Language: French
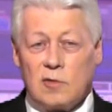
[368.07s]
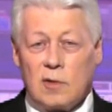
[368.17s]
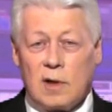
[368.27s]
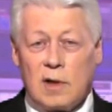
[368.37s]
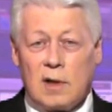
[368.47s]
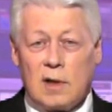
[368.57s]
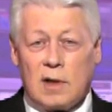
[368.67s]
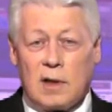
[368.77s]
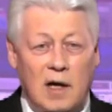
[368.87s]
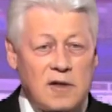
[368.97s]
qu'il
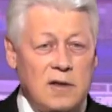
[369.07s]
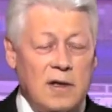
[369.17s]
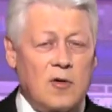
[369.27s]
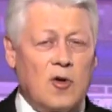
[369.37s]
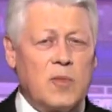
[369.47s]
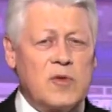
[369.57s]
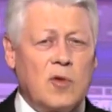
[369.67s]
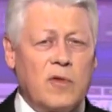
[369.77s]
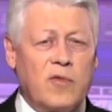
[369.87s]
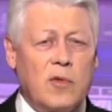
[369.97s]
avantage le détournement
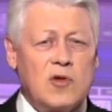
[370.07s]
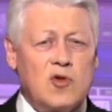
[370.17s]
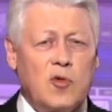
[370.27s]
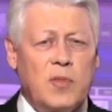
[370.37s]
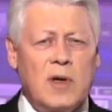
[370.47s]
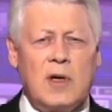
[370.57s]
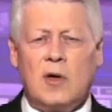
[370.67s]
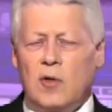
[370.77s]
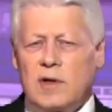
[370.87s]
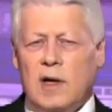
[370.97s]
d'impôts, qu'il
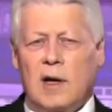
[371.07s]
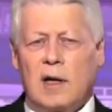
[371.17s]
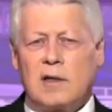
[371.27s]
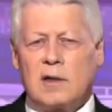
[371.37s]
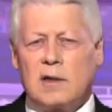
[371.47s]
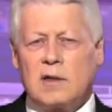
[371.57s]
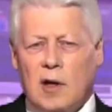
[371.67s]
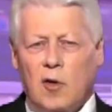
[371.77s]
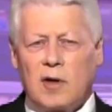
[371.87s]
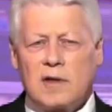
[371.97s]
soutient la
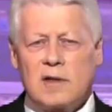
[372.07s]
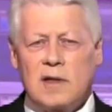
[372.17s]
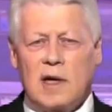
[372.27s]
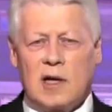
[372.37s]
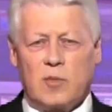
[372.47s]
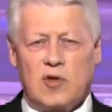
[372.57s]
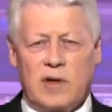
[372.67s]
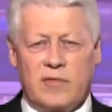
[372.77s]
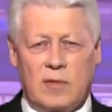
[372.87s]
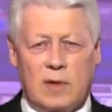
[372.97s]
corruption et facilite aux
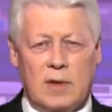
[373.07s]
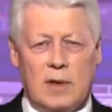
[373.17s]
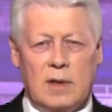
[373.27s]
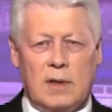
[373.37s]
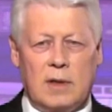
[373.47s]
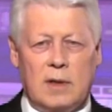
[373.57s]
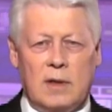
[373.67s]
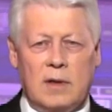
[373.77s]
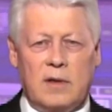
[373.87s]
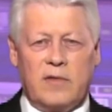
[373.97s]
terroristes
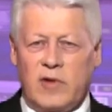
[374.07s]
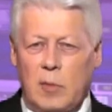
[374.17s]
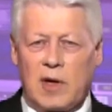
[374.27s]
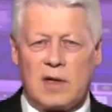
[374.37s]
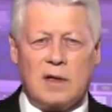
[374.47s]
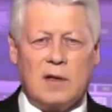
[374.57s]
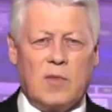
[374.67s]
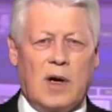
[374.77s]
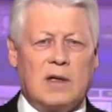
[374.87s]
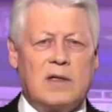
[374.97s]
l'approvisionnement en
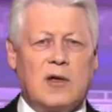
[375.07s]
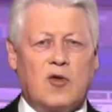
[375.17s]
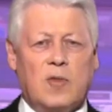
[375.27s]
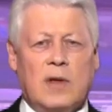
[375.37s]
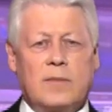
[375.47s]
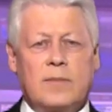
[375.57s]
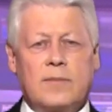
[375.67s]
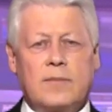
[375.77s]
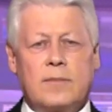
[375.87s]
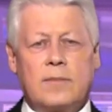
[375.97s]
argent. Nous en avons
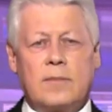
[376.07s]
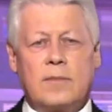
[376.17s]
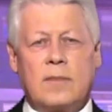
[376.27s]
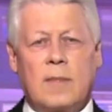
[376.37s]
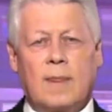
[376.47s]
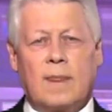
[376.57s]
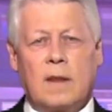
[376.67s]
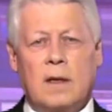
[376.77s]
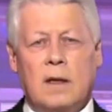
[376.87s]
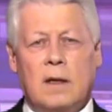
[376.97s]
déjà parlé sur CLA
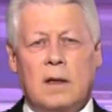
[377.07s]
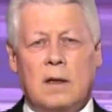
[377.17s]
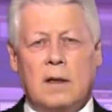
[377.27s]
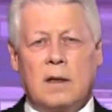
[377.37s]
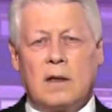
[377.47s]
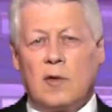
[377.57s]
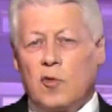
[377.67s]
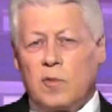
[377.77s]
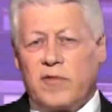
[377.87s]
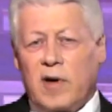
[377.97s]
TV.
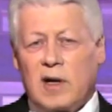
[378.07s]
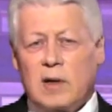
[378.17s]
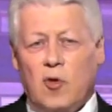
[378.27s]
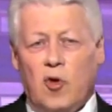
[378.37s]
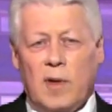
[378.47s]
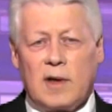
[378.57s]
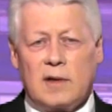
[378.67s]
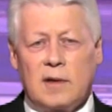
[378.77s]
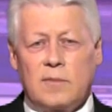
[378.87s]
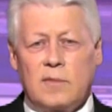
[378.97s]
L'observateur impartial
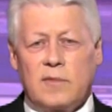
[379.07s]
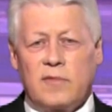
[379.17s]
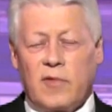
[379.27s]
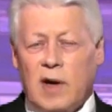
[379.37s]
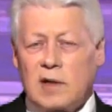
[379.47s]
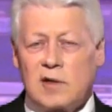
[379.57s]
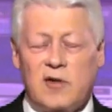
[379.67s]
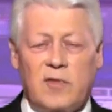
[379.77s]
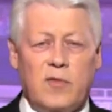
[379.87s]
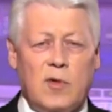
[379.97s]
s'étonne et pose la
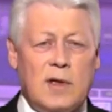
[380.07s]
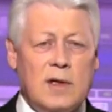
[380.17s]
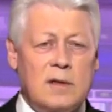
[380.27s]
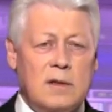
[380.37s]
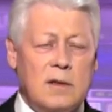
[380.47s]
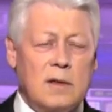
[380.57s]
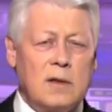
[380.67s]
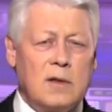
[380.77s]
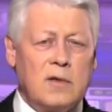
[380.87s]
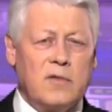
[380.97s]
question suivante.
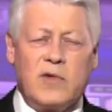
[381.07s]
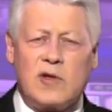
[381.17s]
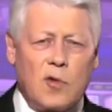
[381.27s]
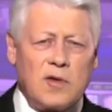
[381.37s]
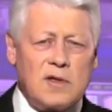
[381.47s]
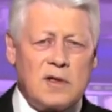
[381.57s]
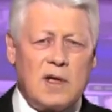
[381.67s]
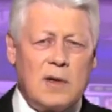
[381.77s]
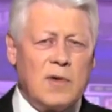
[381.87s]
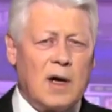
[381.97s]
Pourquoi ces sujets
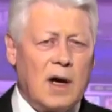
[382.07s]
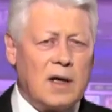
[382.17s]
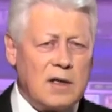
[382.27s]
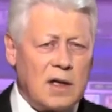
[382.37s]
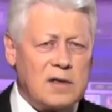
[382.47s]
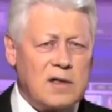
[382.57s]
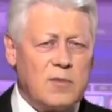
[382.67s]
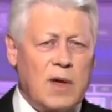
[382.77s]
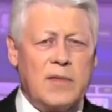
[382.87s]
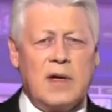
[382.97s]
sont-ils de plus en plus
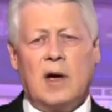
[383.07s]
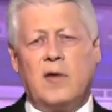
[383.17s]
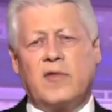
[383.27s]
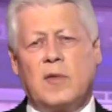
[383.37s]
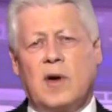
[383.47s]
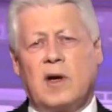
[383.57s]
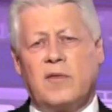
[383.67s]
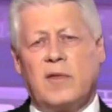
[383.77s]
soulevés justement